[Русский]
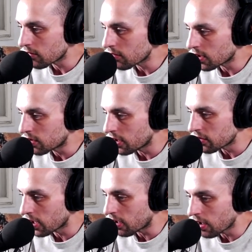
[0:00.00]
Открыть
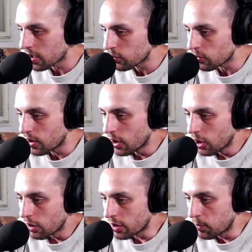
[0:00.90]
награду.
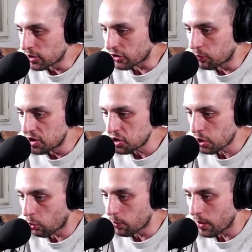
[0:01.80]
Ребята, смотрите,
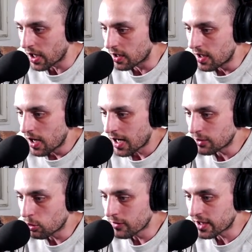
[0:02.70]
какой баг.
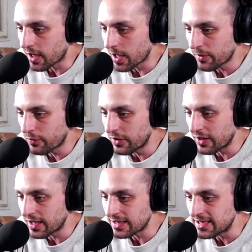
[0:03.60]
Uncover crimes with
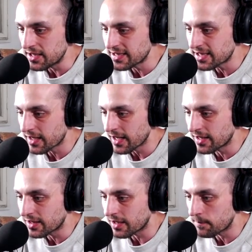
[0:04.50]
a sinister
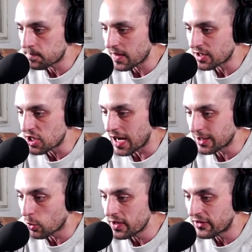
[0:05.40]
and
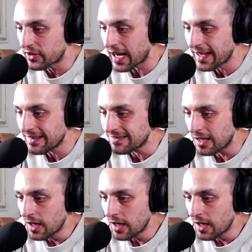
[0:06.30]
shadowy style.